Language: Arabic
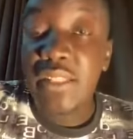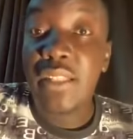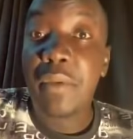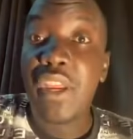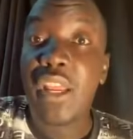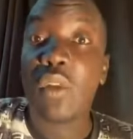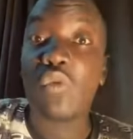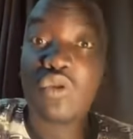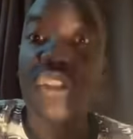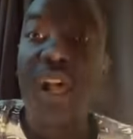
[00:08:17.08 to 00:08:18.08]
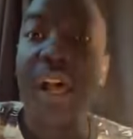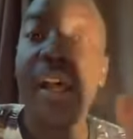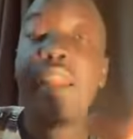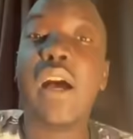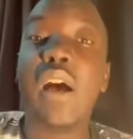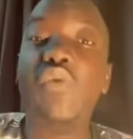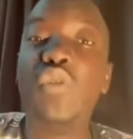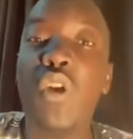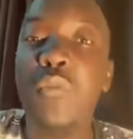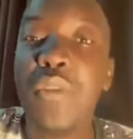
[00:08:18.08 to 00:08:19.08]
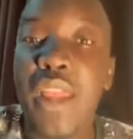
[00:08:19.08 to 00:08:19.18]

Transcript: ناس أمريكا الوسطى أو لو